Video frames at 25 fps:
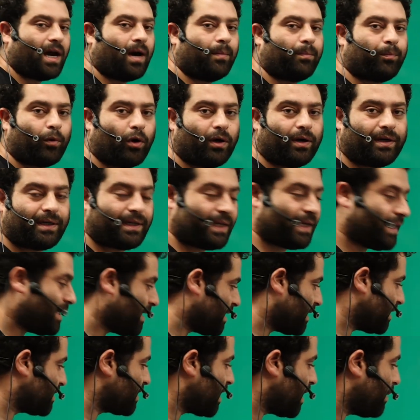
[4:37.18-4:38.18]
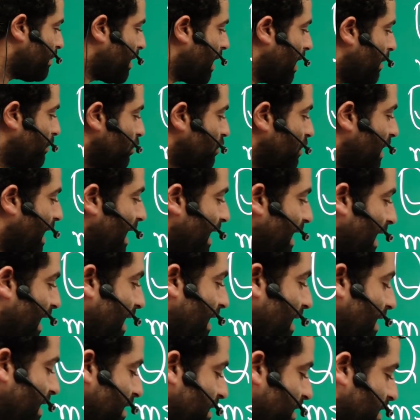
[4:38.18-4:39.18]
अपॉन टी किसके बराबर होता है
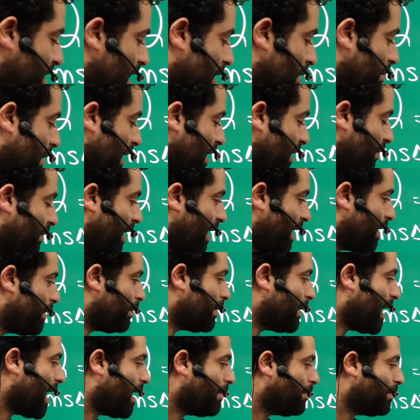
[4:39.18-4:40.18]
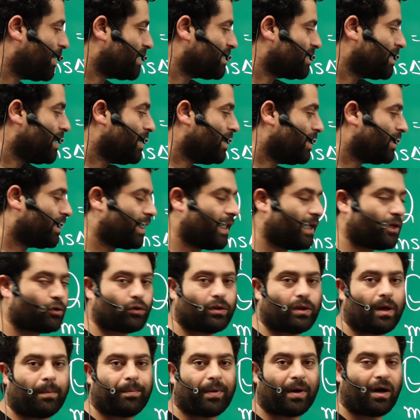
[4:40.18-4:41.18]
ए सिग्मा डिवाइडेड एम एस टी टू
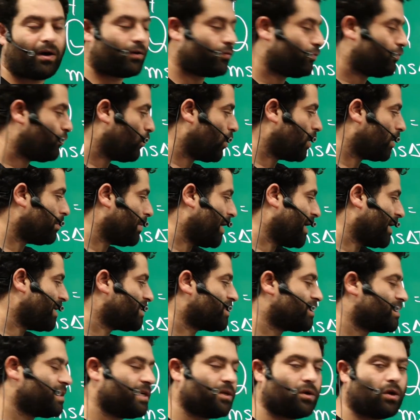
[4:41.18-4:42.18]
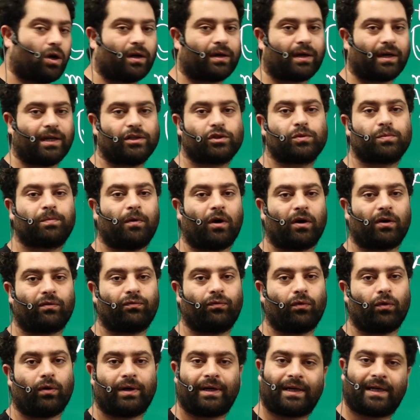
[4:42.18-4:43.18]
द पावर फोर माइनस टी नॉट रेज पावर
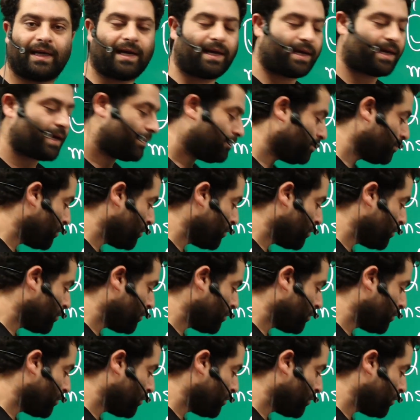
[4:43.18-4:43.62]
फोर ठीक है